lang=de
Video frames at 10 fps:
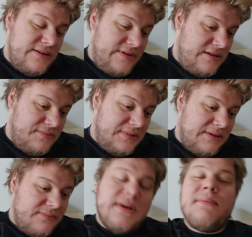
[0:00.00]
Wenn du
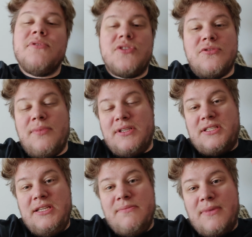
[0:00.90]
dann ab und zu bei
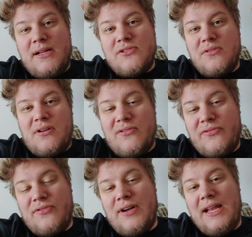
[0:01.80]
Steam mal so
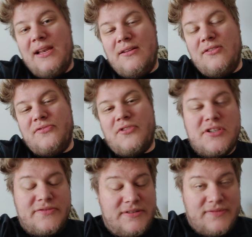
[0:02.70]
auf alle
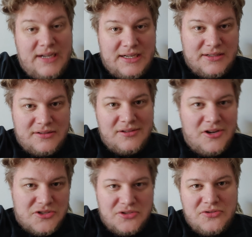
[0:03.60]

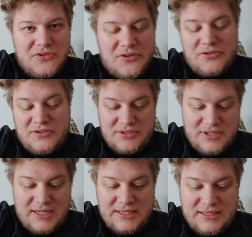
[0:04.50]
Freundschaftsanfragen löschen
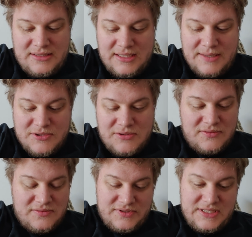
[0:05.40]
drückst, ja, dann gibt's
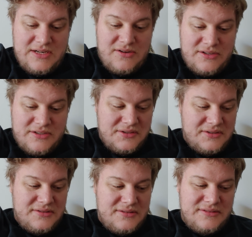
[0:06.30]
so zehn
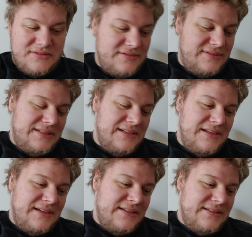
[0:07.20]
Leute,
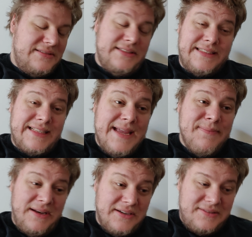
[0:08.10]
die sind da
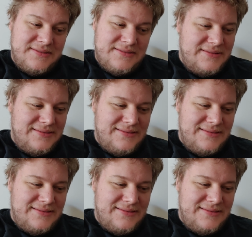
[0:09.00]
immer drin